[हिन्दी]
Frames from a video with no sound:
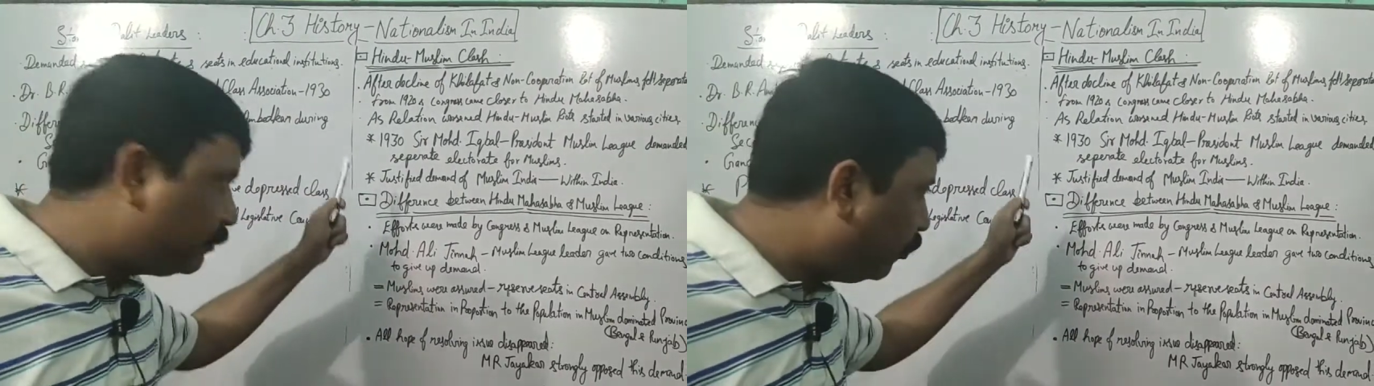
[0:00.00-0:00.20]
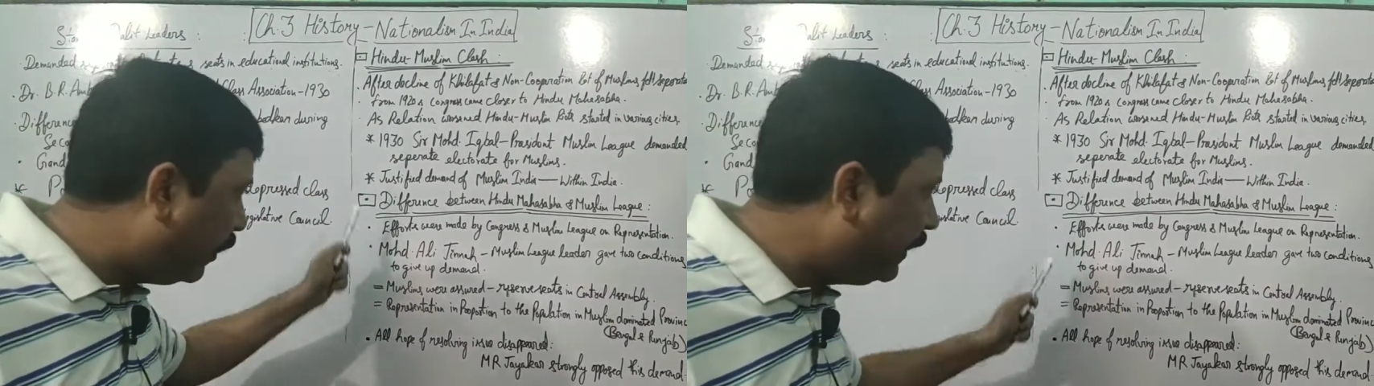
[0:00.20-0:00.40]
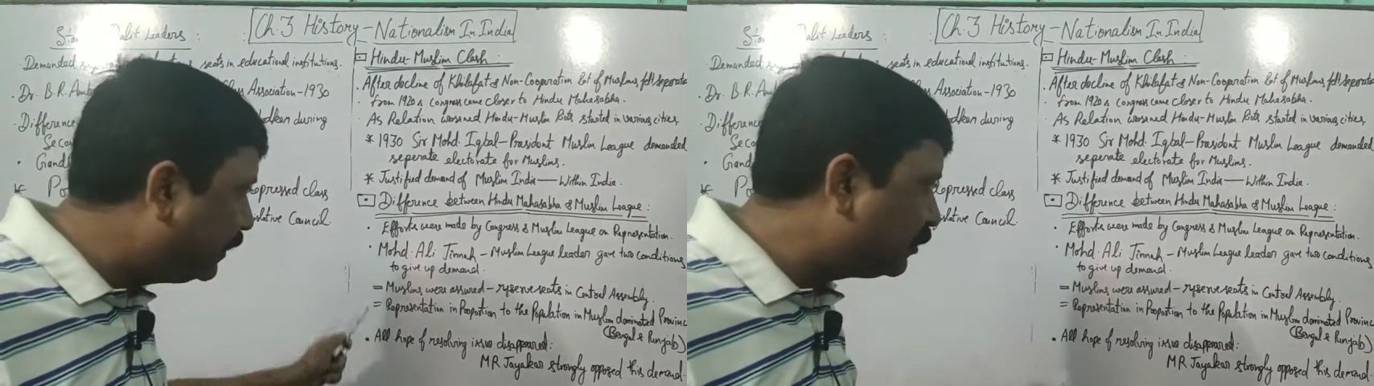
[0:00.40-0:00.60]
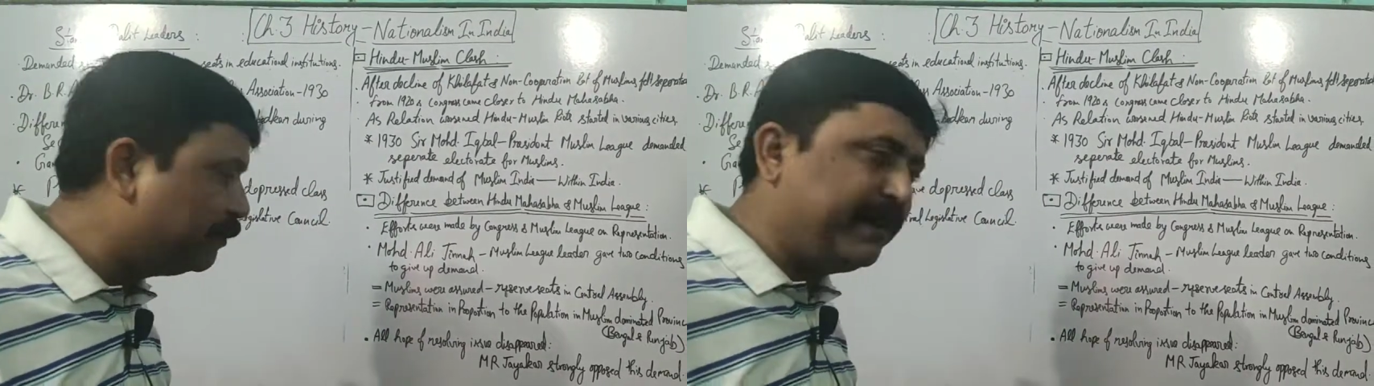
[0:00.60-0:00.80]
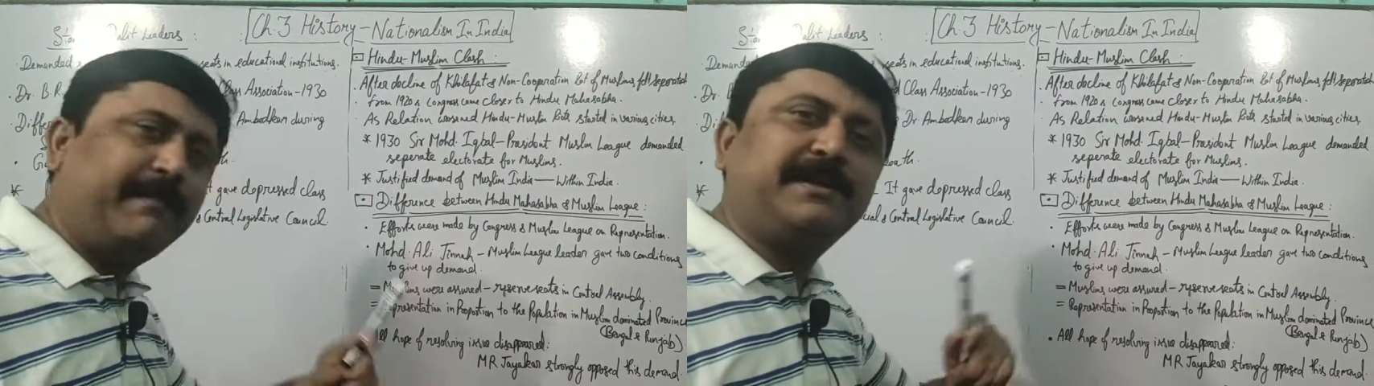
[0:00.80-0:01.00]
पॉइंट्स
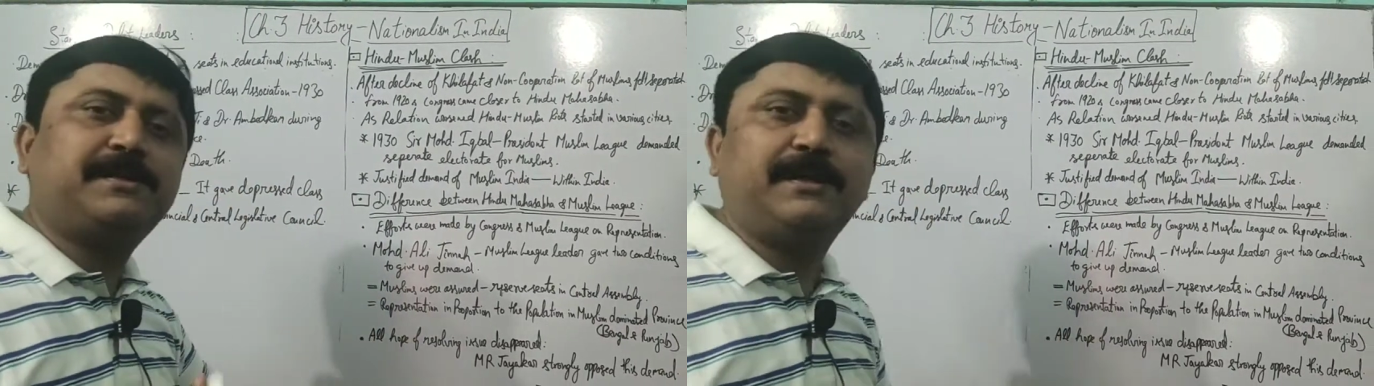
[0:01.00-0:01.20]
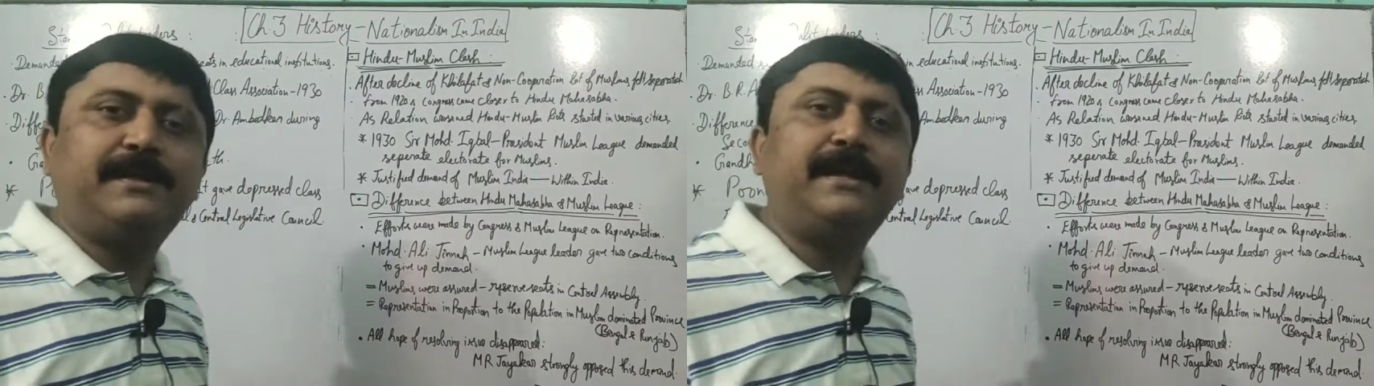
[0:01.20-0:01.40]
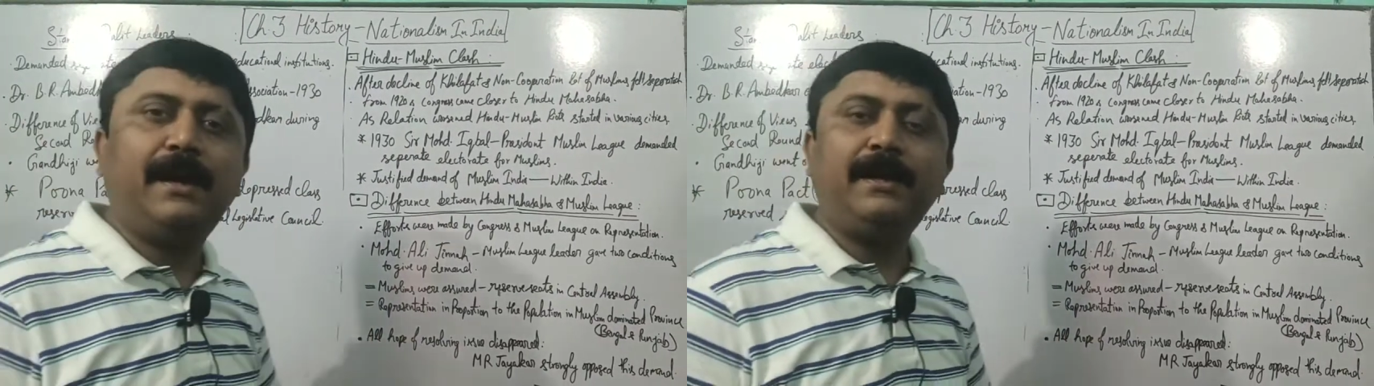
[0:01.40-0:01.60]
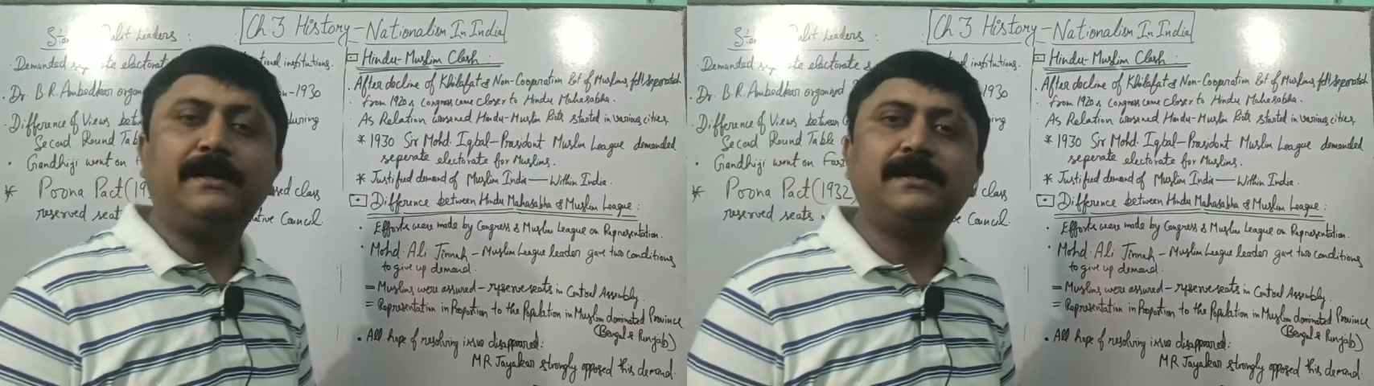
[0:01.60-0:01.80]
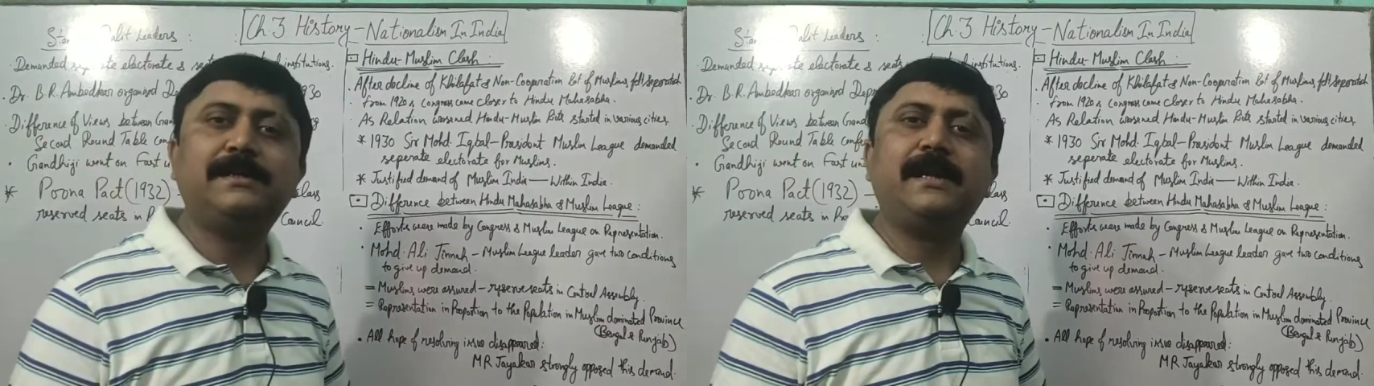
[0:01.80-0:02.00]
में मेंशन किया
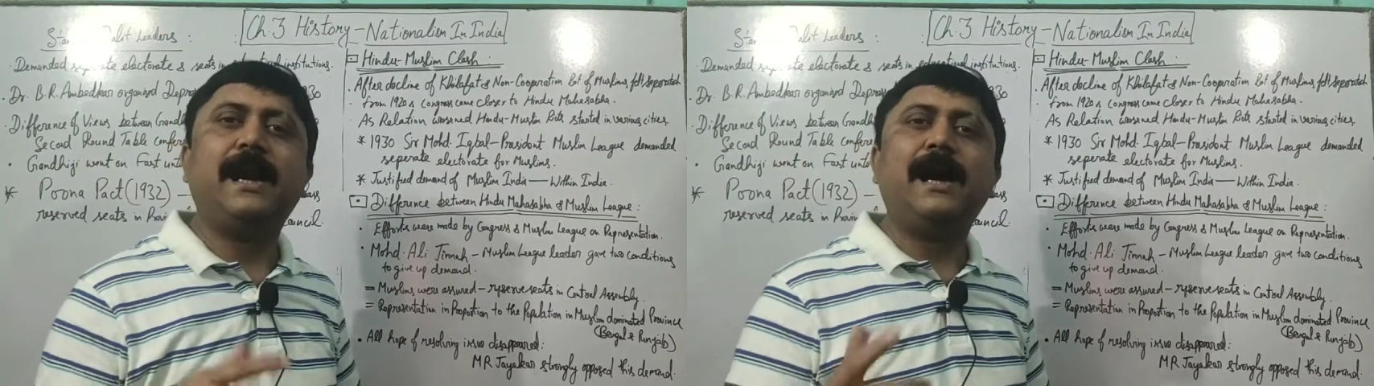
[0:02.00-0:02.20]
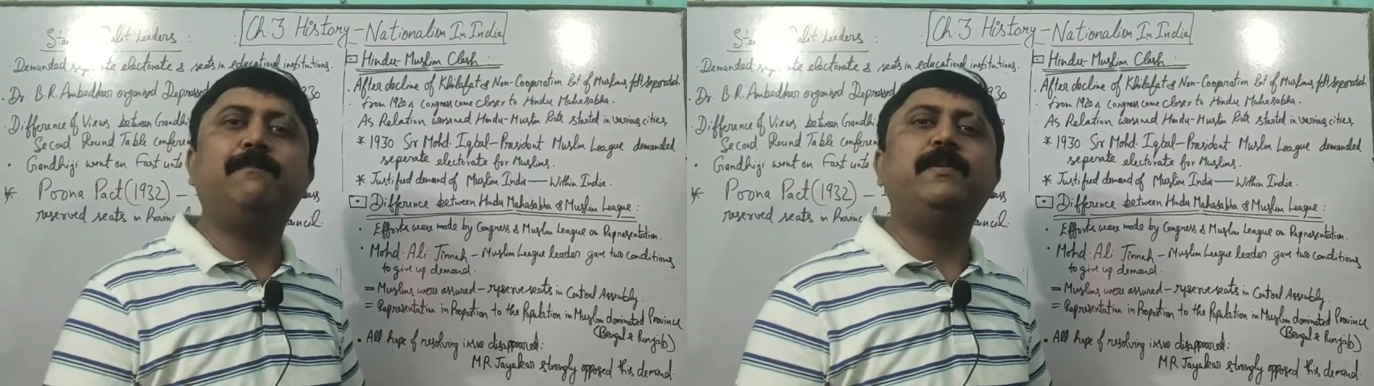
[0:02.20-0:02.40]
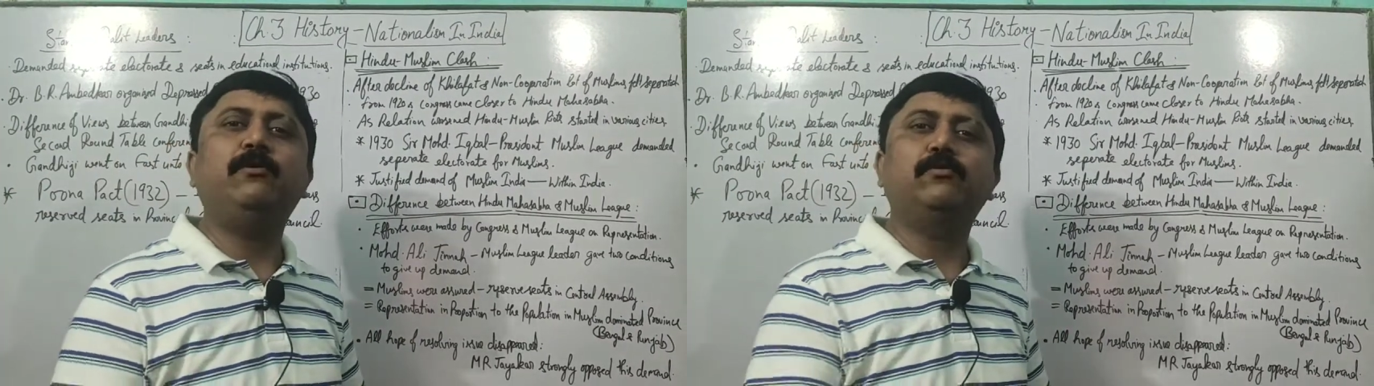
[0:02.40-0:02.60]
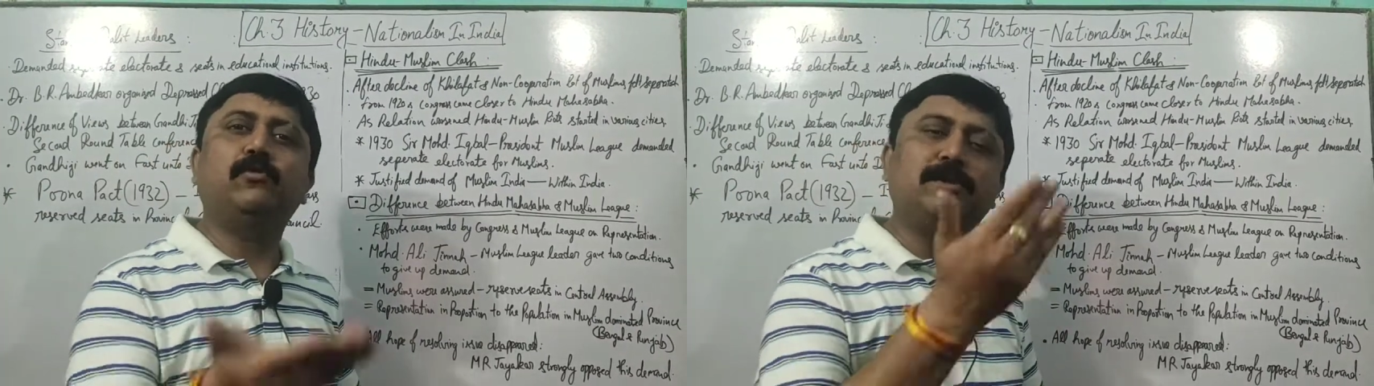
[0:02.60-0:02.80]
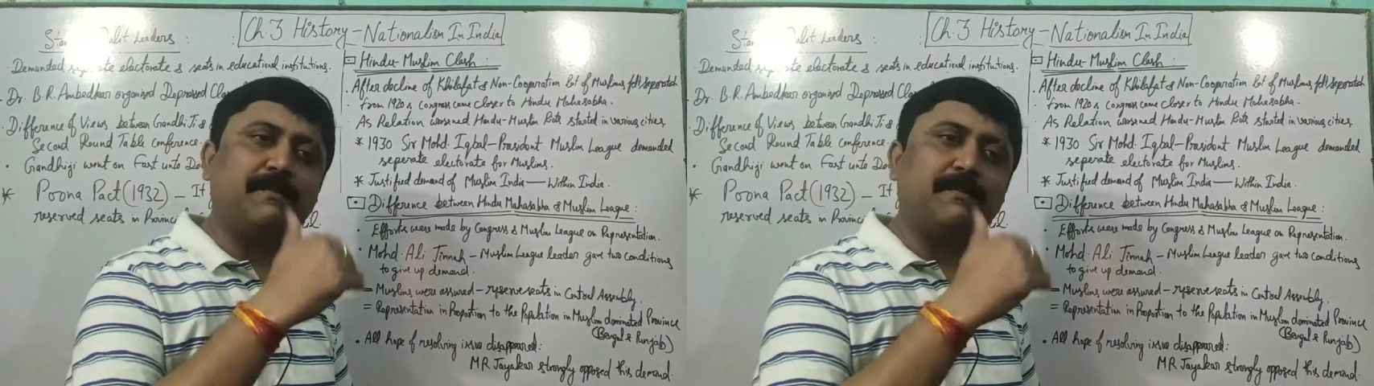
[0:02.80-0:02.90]
है जिससे आप भी उसको